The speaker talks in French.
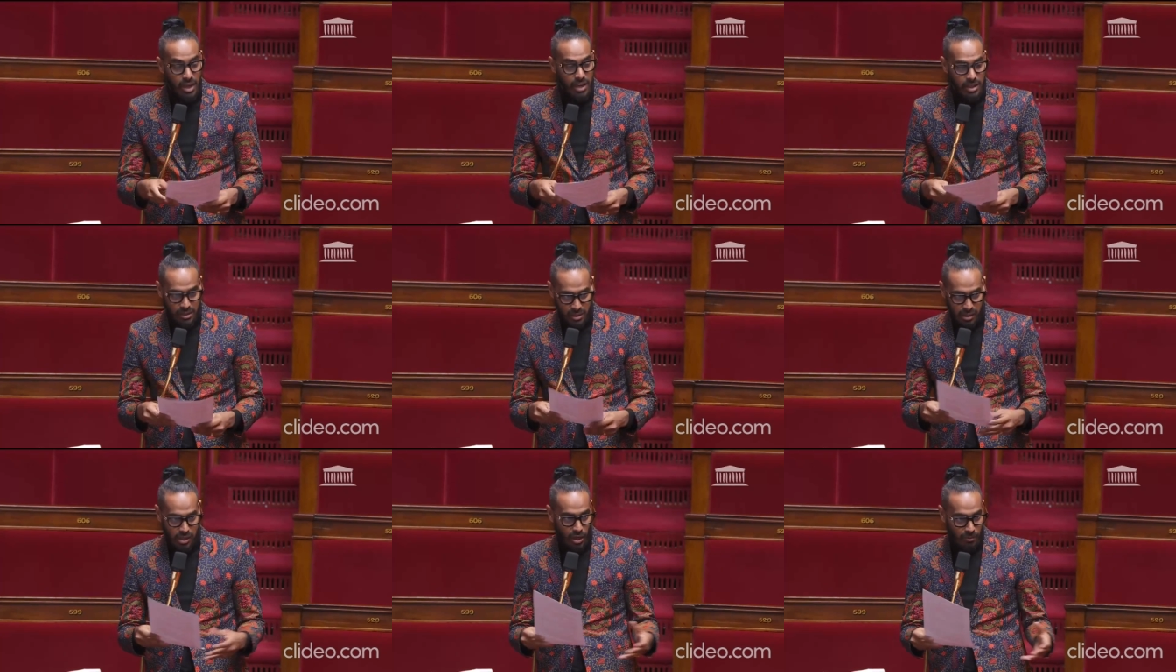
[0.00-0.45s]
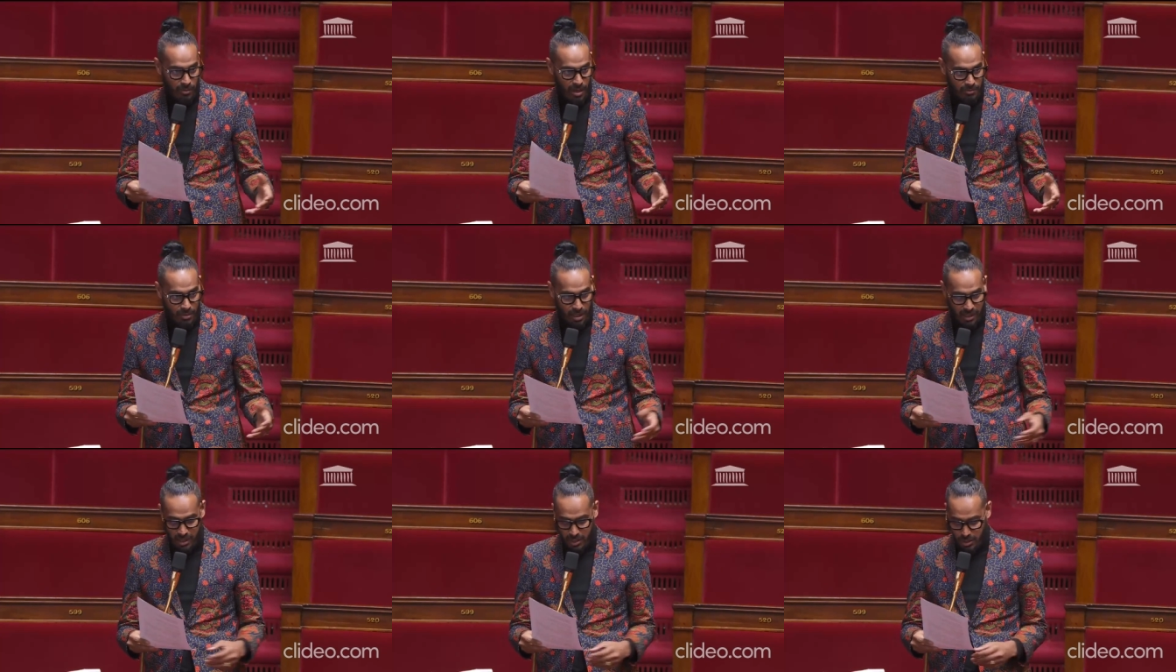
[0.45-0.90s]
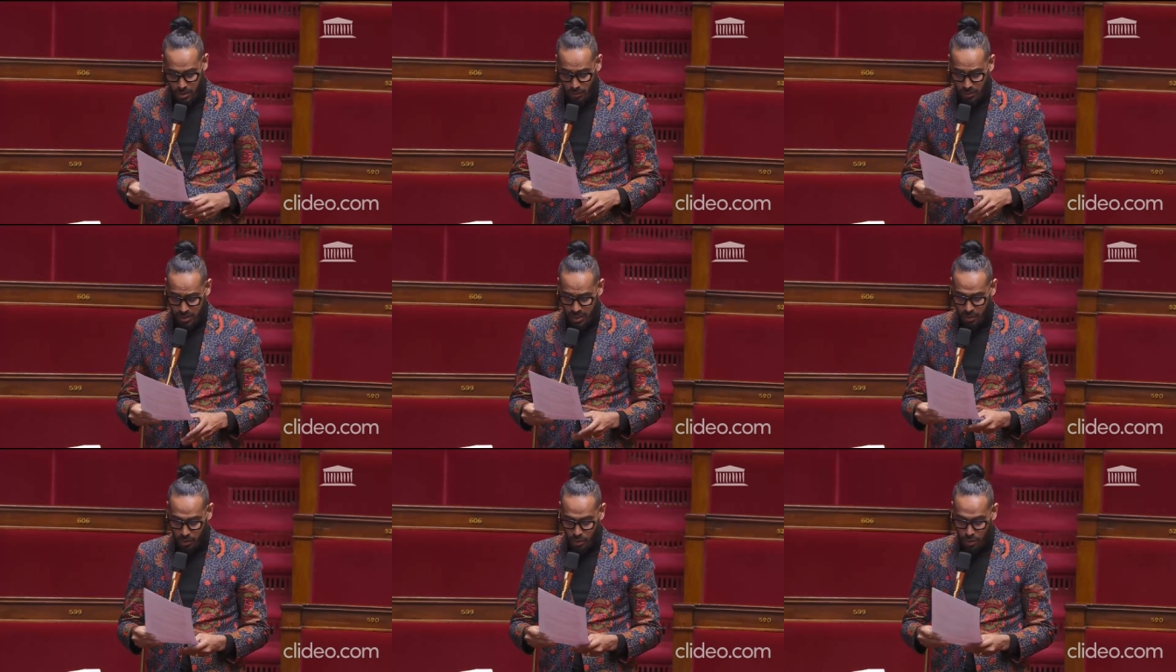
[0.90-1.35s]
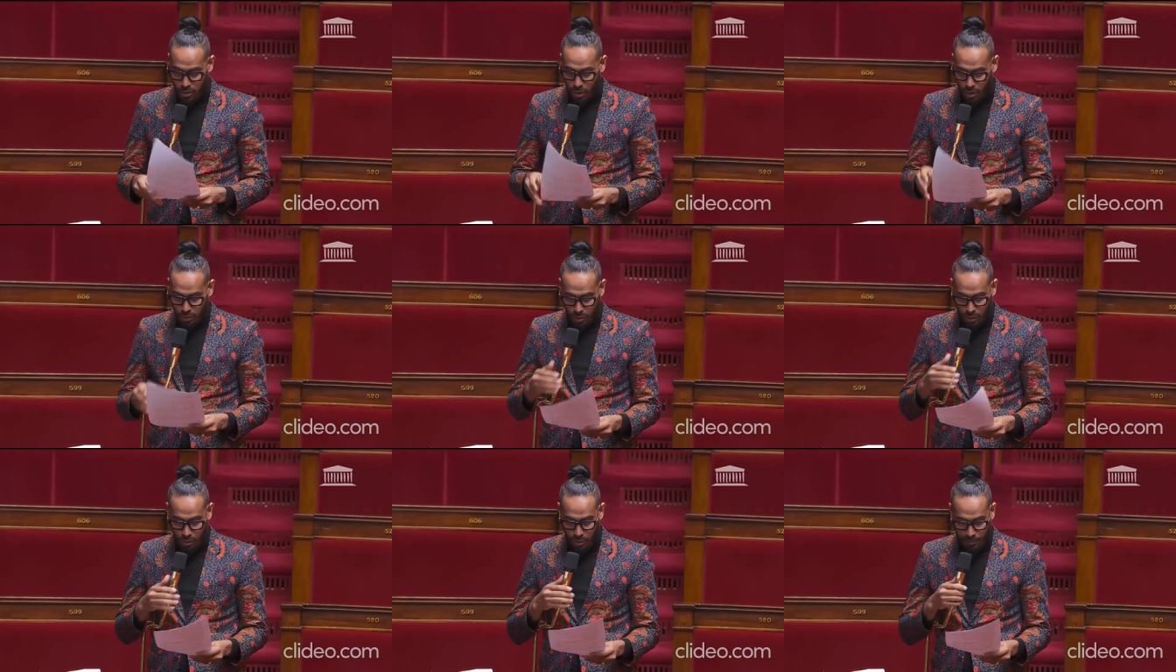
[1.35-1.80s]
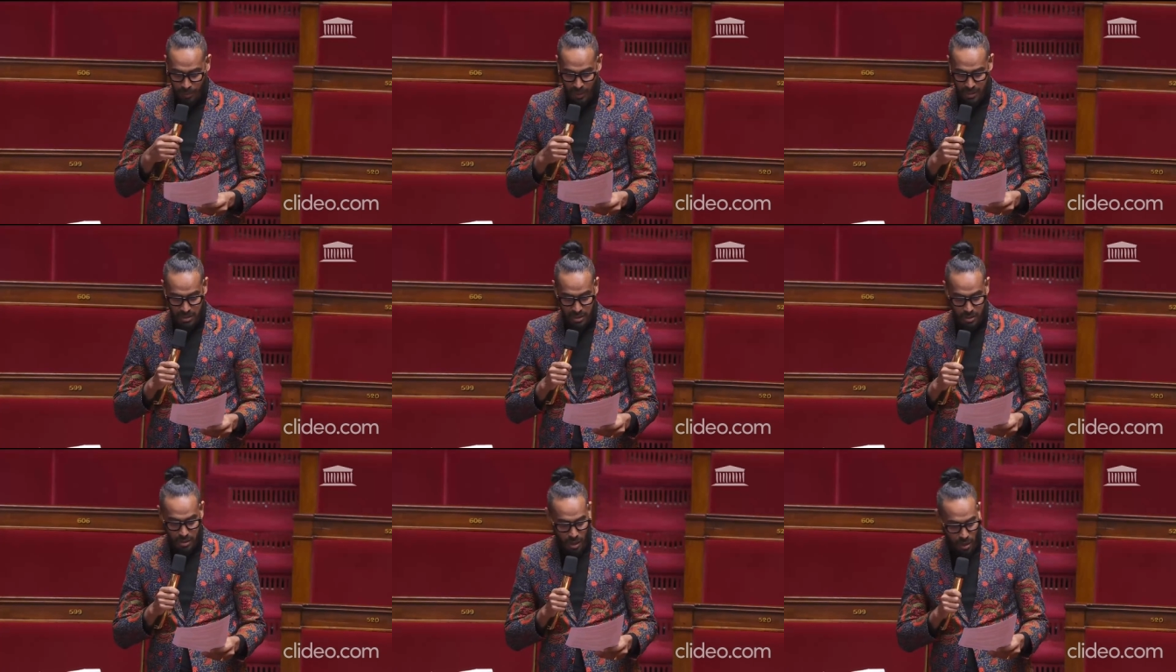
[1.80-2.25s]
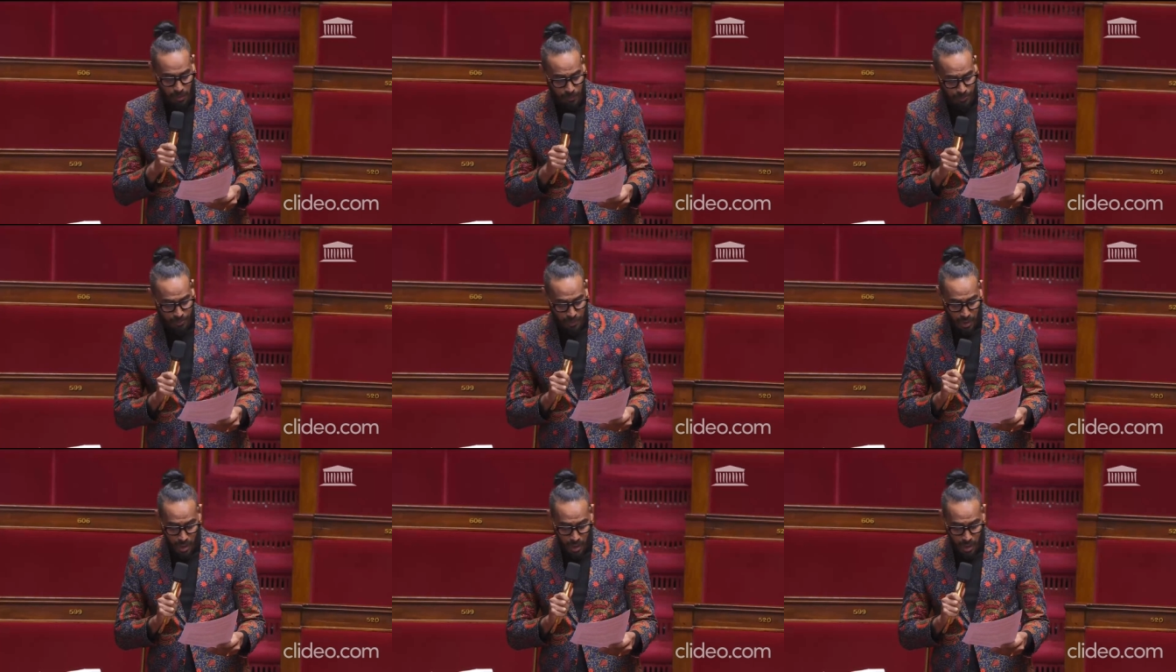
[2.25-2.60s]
Ce qui emmène ma question, c'est que notre président